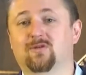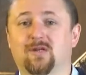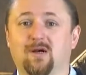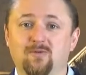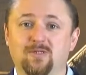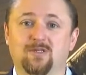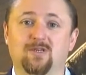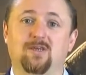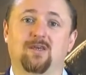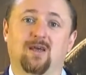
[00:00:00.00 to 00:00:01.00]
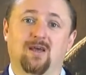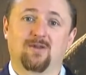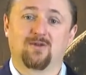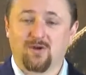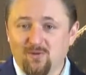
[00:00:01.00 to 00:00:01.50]
Taka whisky
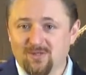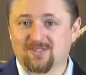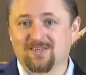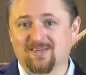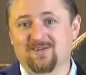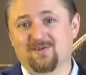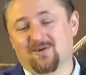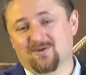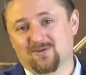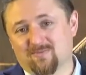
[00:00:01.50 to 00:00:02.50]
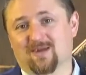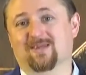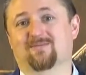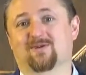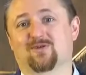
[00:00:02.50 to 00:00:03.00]
do kołyski, do
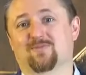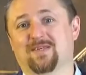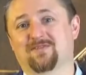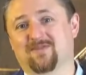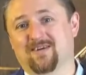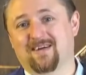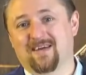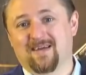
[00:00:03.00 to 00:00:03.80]
spania, proszę Państwa,